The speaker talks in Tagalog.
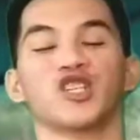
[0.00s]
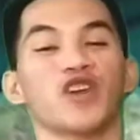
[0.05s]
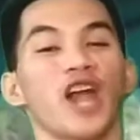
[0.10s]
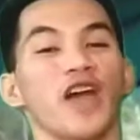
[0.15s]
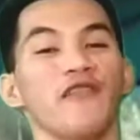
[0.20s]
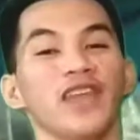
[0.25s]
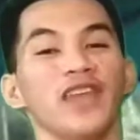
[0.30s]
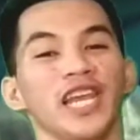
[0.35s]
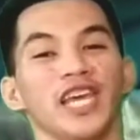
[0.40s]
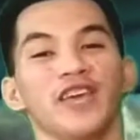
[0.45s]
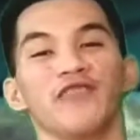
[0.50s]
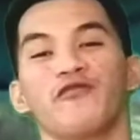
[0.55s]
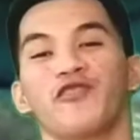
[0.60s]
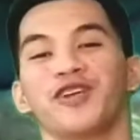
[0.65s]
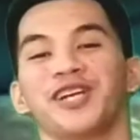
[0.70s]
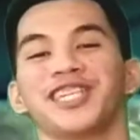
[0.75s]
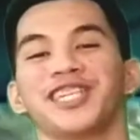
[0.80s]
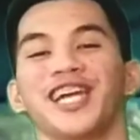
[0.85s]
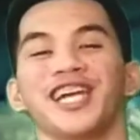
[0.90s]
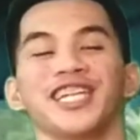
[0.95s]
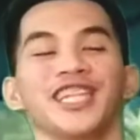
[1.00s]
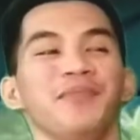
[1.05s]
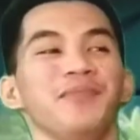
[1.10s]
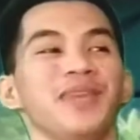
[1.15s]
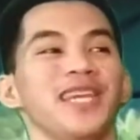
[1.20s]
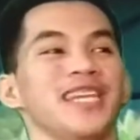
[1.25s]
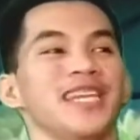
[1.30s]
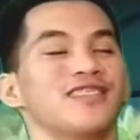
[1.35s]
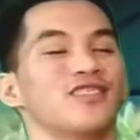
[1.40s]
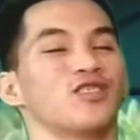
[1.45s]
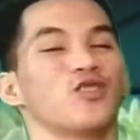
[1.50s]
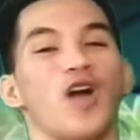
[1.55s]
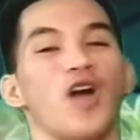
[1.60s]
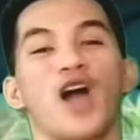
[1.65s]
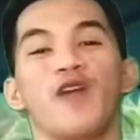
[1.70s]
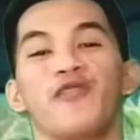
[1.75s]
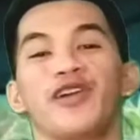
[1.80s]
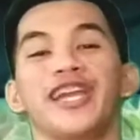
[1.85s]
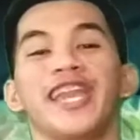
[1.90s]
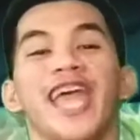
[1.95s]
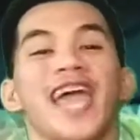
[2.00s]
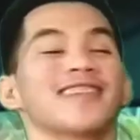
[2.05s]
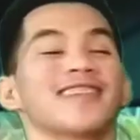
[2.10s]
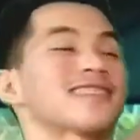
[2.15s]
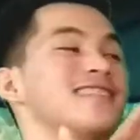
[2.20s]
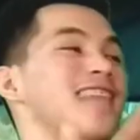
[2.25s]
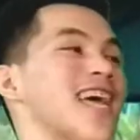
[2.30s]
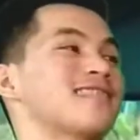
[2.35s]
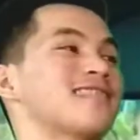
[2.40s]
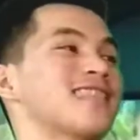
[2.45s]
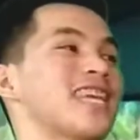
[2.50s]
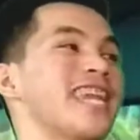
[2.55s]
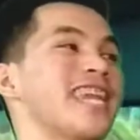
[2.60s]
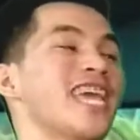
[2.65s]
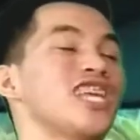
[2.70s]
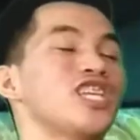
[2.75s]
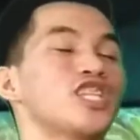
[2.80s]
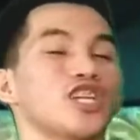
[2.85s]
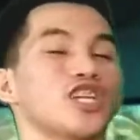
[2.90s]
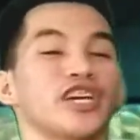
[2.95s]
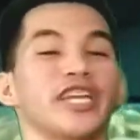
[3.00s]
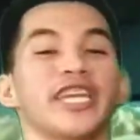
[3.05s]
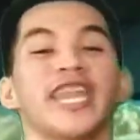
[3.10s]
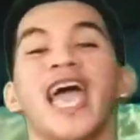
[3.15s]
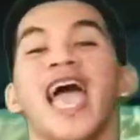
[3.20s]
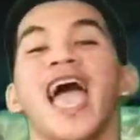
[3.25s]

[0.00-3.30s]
traveling for 30 minutes to our next destination,